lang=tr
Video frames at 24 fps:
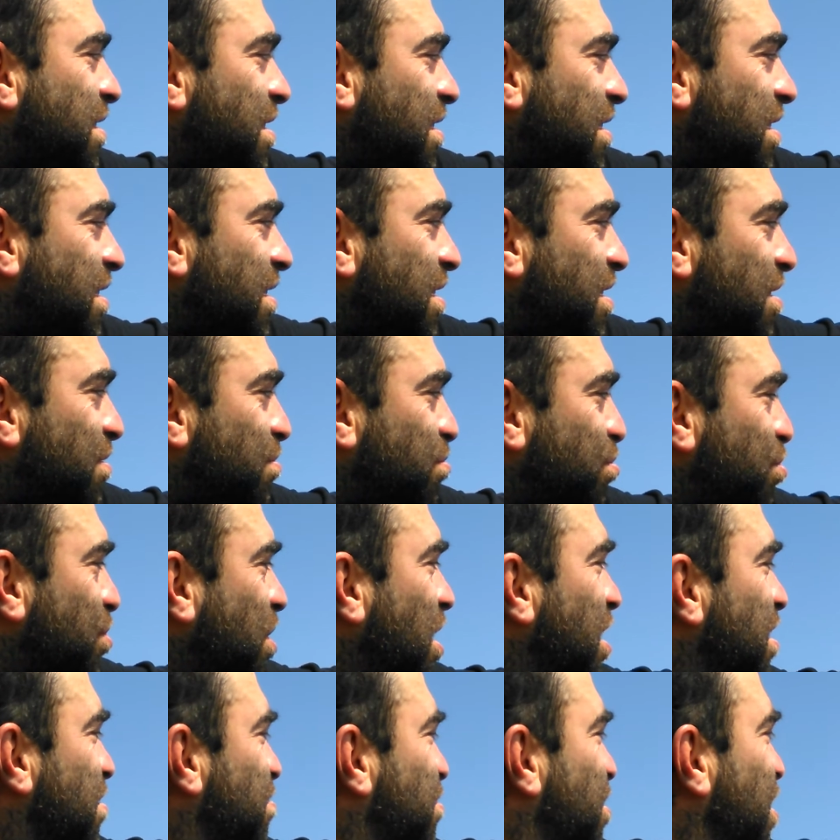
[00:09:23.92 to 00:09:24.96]
E,
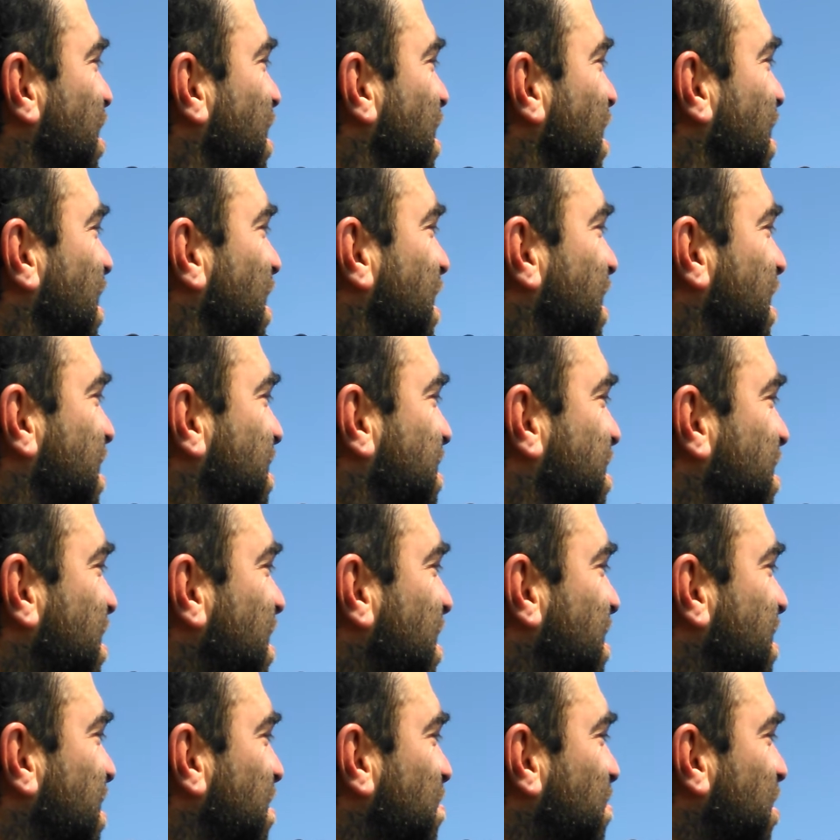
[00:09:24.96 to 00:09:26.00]
burayı bir
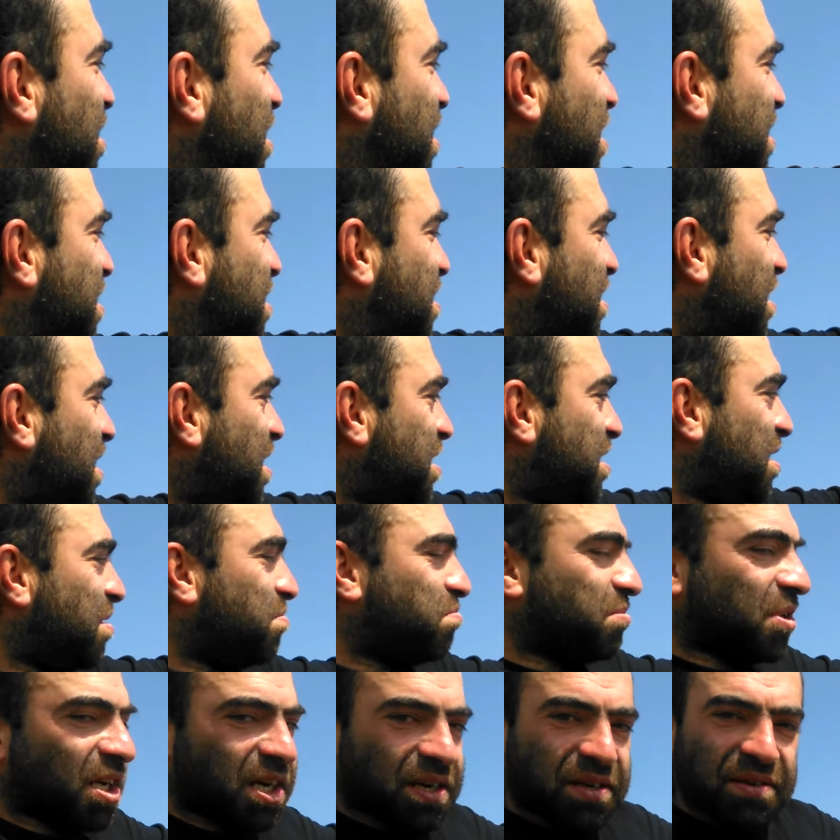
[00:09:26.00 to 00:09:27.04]
araştıracağım,
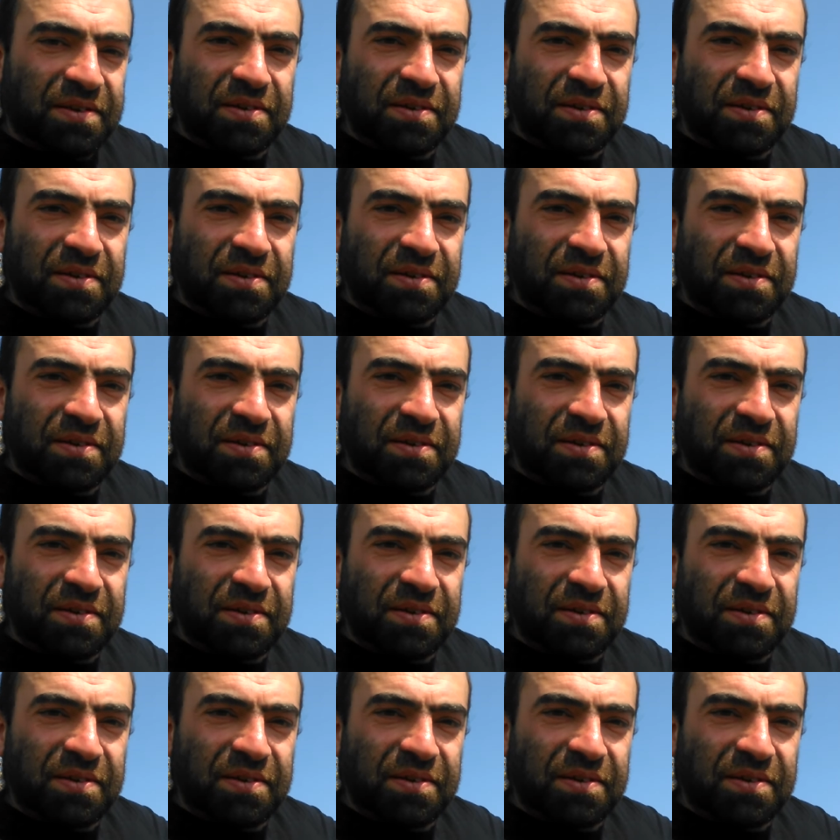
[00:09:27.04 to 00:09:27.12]
araştıracağım da.